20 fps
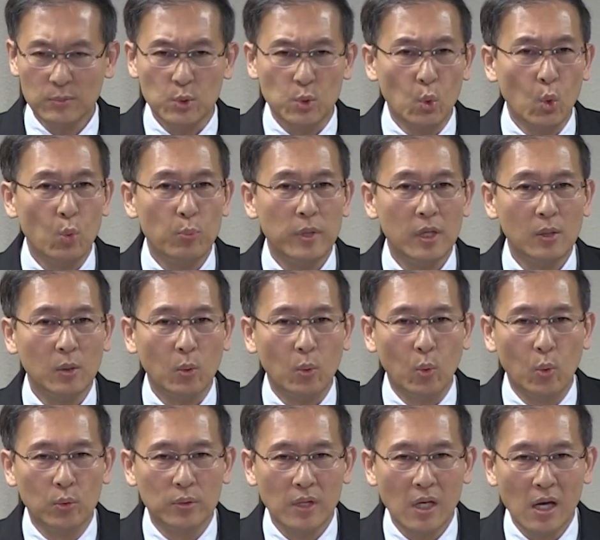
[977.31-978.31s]
요비
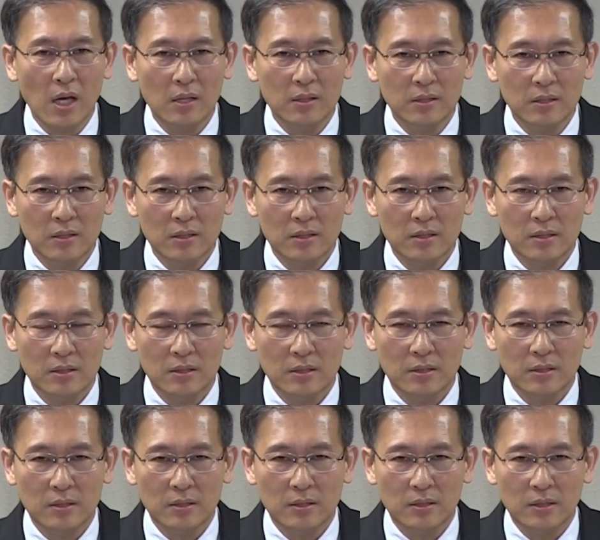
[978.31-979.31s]
고난,
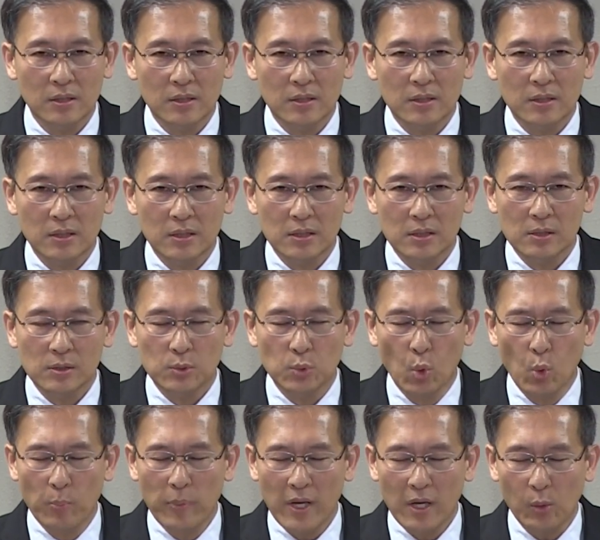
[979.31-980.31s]

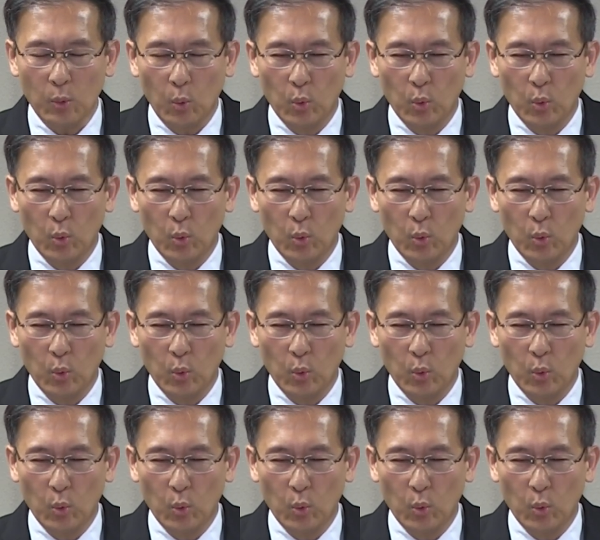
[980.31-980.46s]
요배